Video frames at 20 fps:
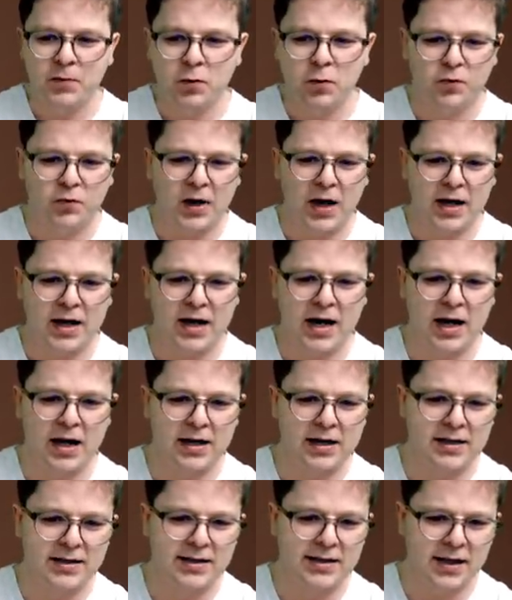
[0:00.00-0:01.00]

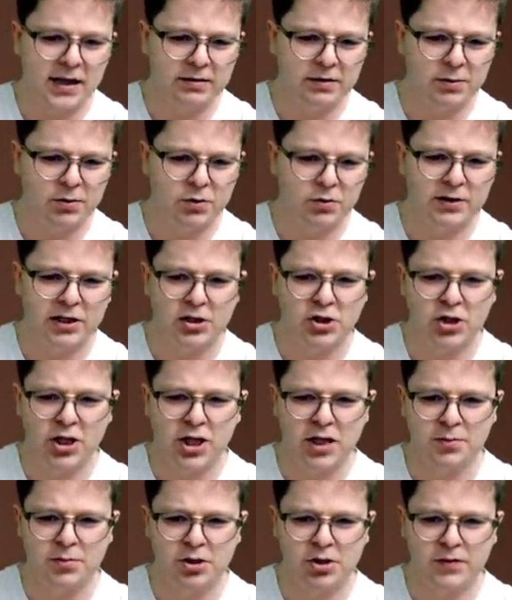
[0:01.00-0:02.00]
Uwaga, zagrałem ruch
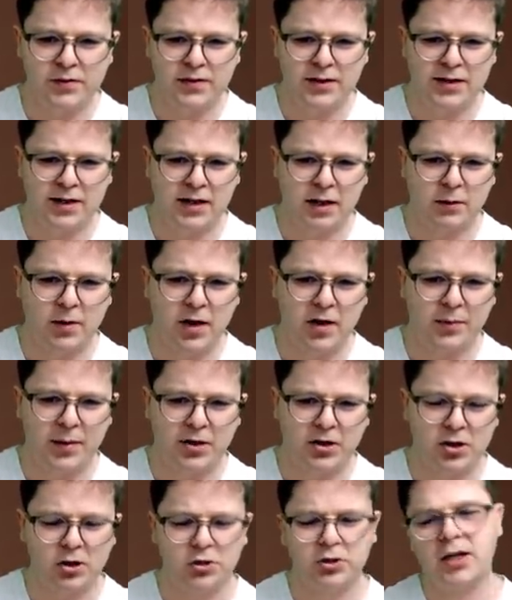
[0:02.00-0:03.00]
D4, przeciwnik zagrał
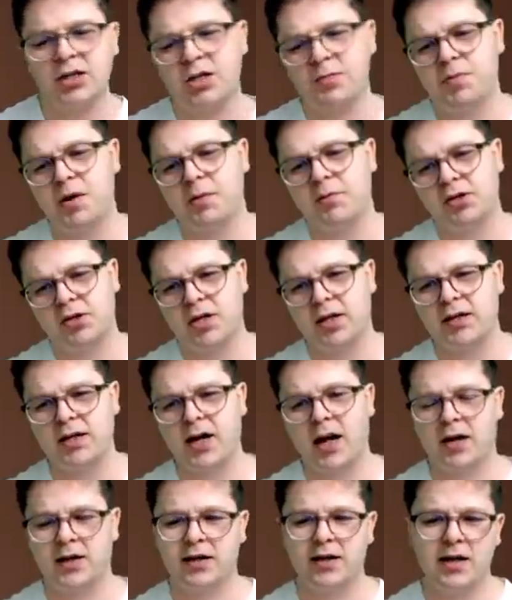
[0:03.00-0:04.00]
F5, no to ja sobie myślę tak,